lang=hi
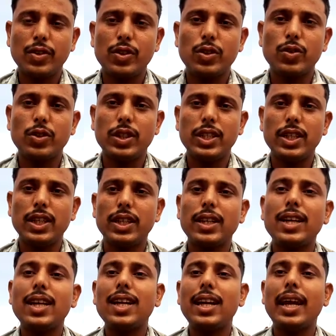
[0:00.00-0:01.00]
जो होती हैं
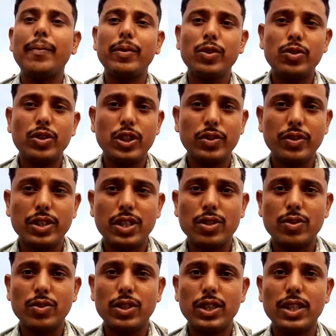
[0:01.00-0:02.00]
रियल लाइफ की सिचुएशन
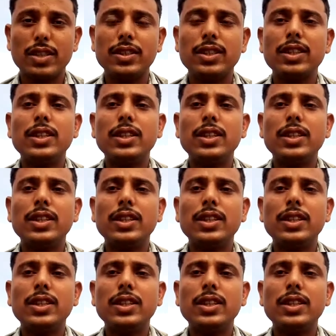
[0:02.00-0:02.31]
होती है